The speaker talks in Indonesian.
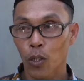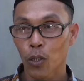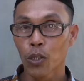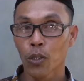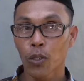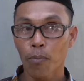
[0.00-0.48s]

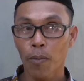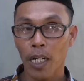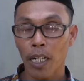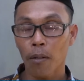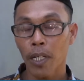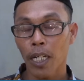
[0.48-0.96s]
ujung tombak
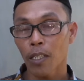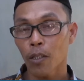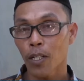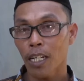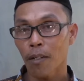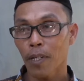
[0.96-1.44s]
kami atau
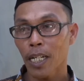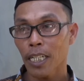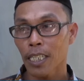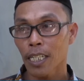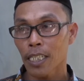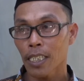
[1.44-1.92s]
dalam
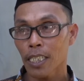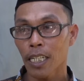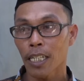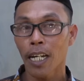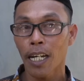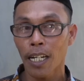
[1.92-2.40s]
artian
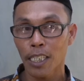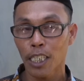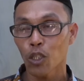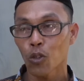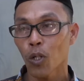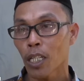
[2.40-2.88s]
segala
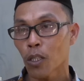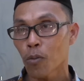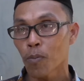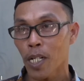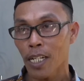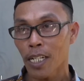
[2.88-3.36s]
sesuatu
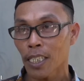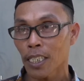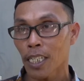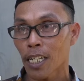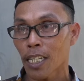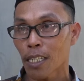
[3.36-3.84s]
berada
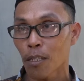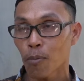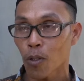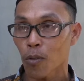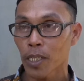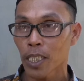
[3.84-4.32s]
sekarang di
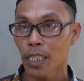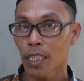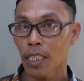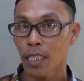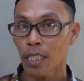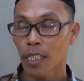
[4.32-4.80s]

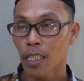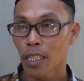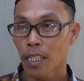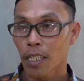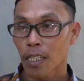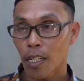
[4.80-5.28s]
provinsi.
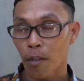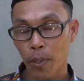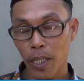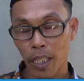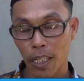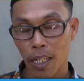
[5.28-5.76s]

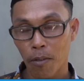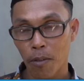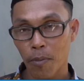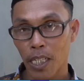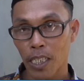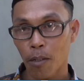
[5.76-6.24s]
Tapi kami
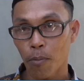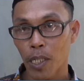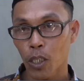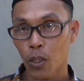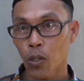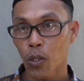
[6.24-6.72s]
merasa
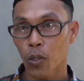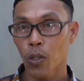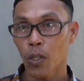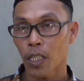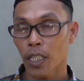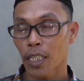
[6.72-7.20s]

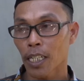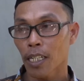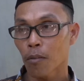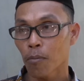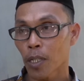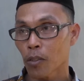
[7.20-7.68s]
bersyukur
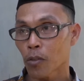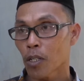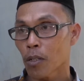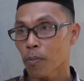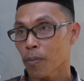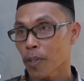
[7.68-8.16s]
dengan
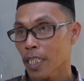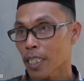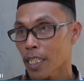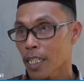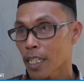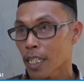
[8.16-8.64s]
bantuan
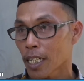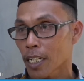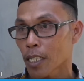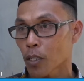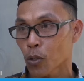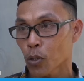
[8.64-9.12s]
pemerintah
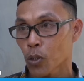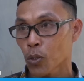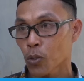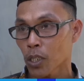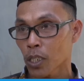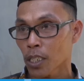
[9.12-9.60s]
daerah,
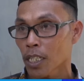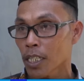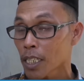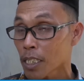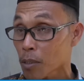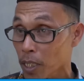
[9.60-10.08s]
khususnya
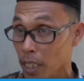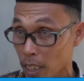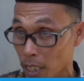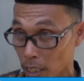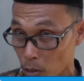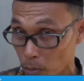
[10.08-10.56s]
Dinas
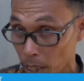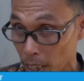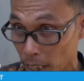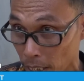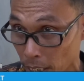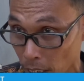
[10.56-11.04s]
Perikanan
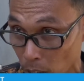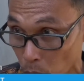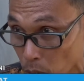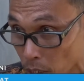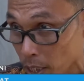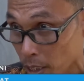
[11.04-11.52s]
Kabupaten dengan
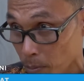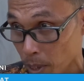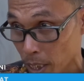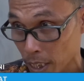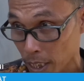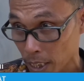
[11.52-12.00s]
Lurah yang
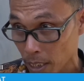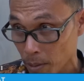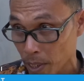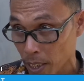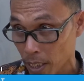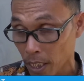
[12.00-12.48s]
bekerja
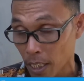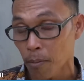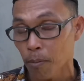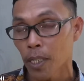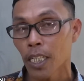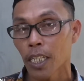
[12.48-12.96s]
sama dengan
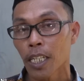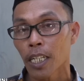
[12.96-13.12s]
kami,